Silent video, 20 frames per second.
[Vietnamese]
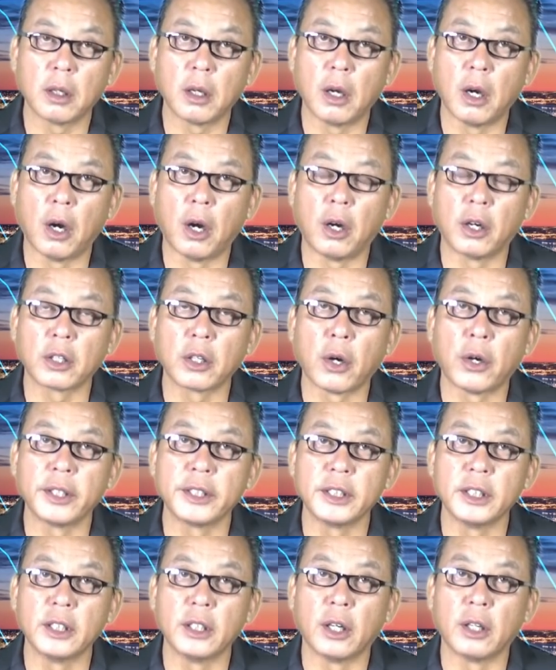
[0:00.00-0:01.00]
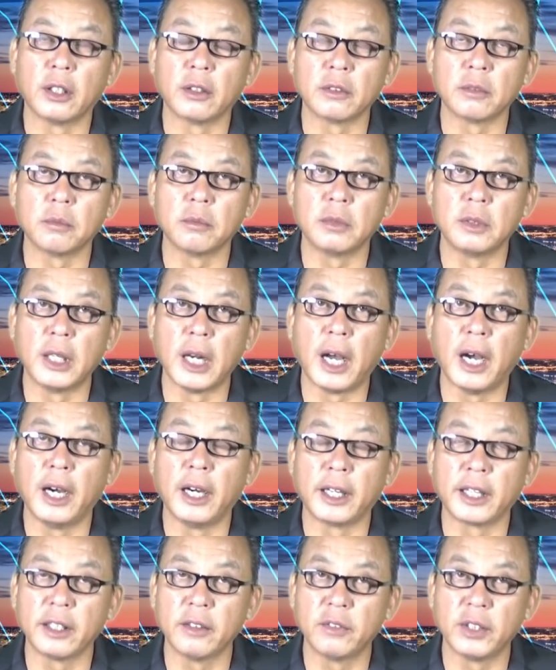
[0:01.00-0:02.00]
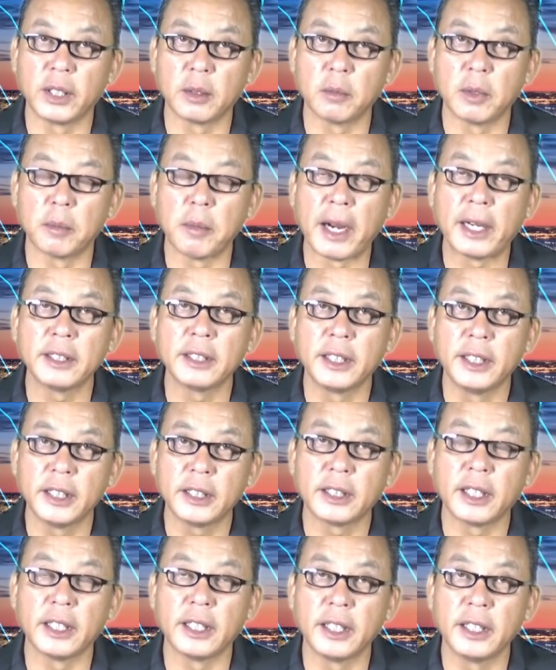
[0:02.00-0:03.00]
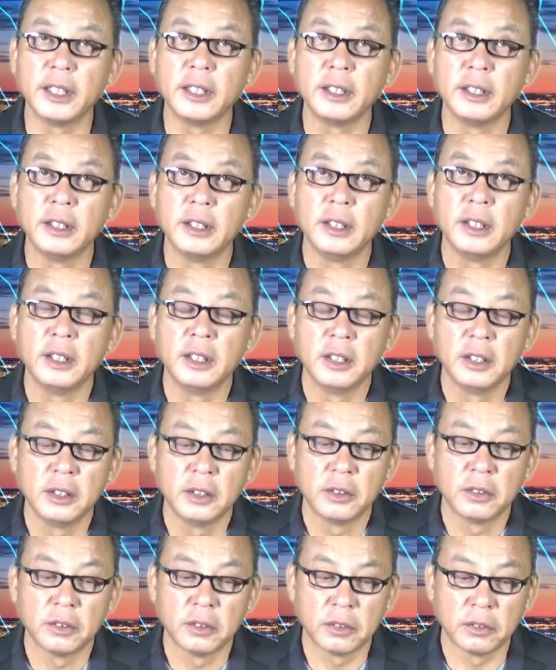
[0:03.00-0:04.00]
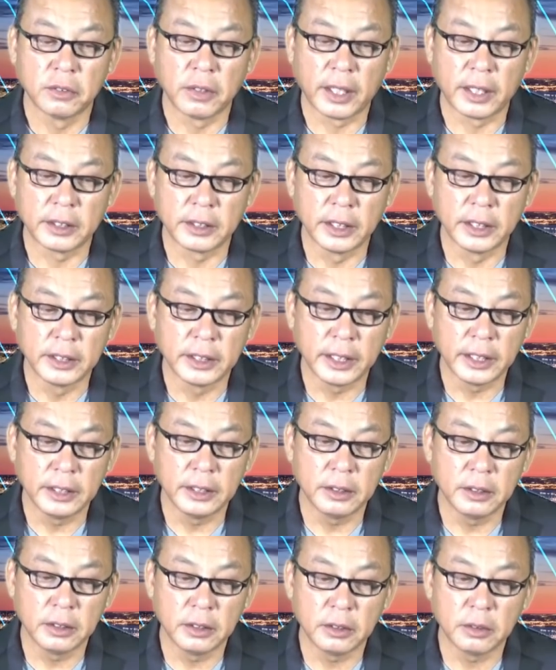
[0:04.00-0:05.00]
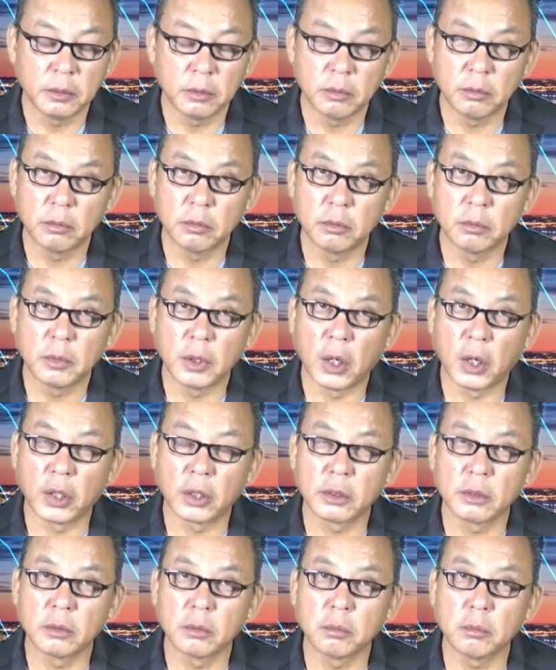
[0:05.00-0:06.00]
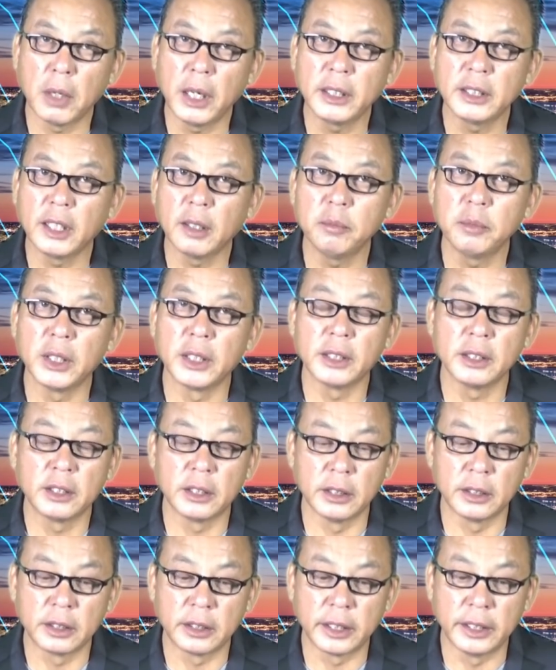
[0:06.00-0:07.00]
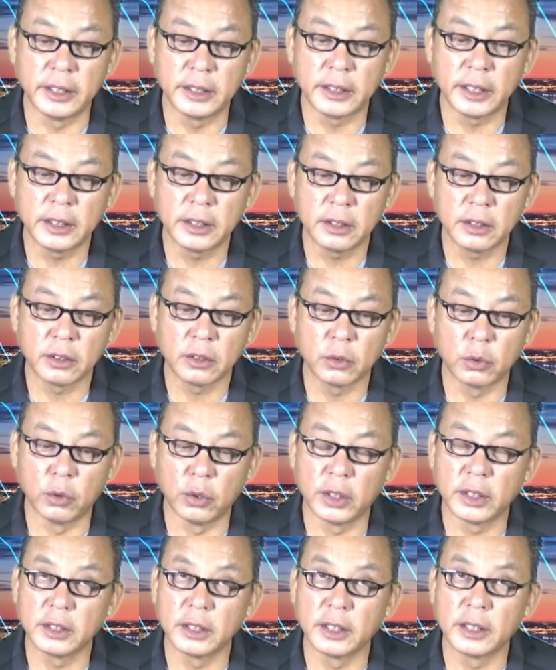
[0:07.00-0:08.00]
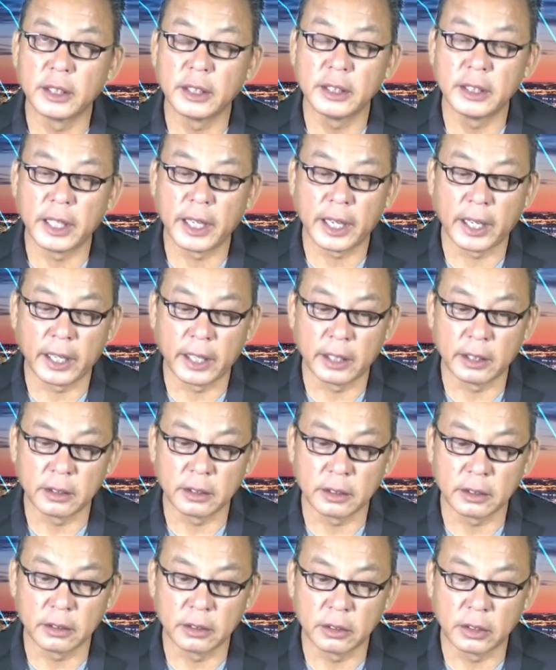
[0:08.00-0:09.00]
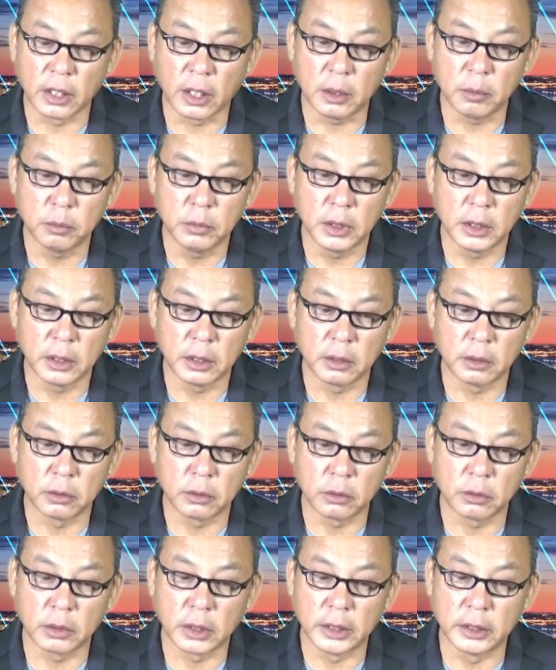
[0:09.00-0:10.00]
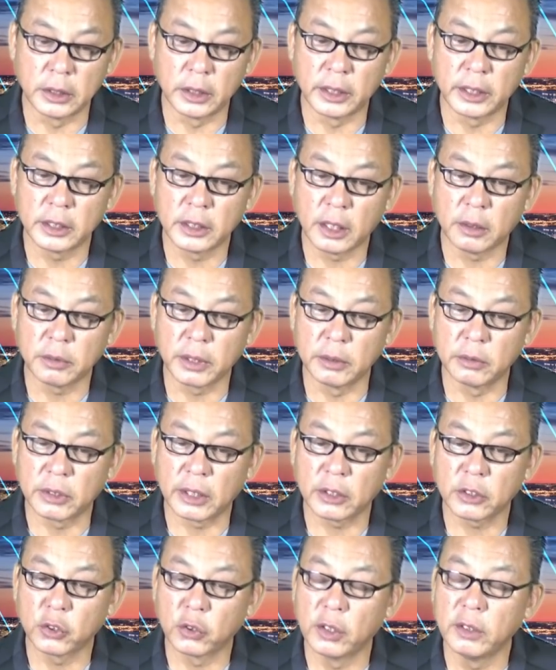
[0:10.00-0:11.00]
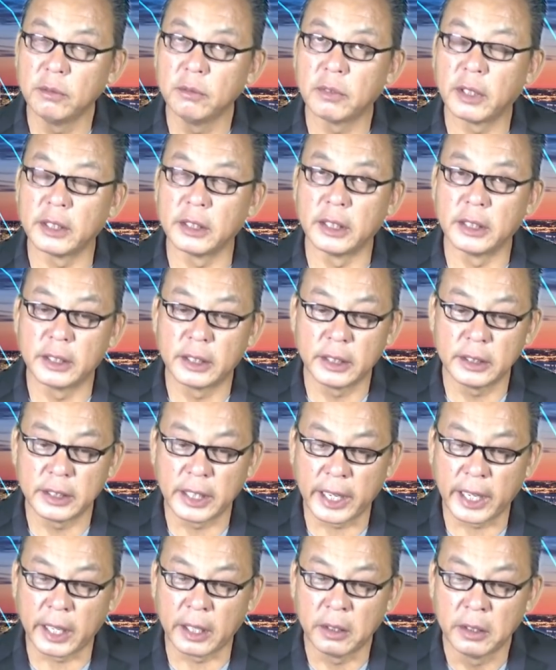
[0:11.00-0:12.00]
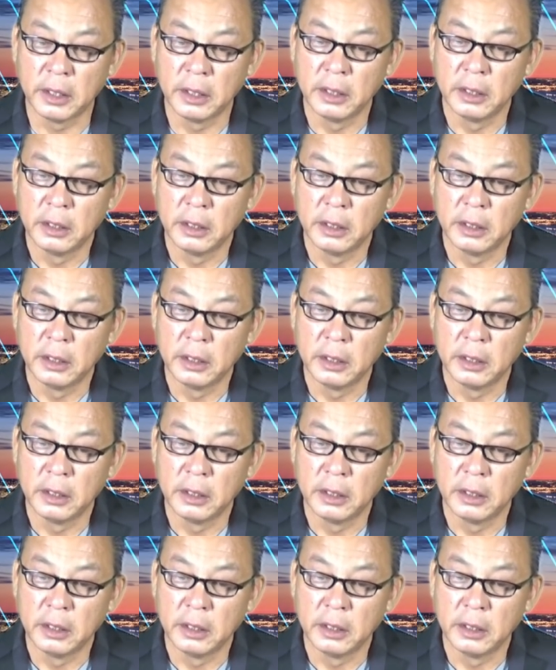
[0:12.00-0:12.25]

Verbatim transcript: họ coi như họ lờ cái việc mà bắn giết này đi và những cái họ bất chấp những cái sự chỉ trích của những cái nhà nhóm ờ, từ những cái nhóm kiểm sát súng và những cái nhà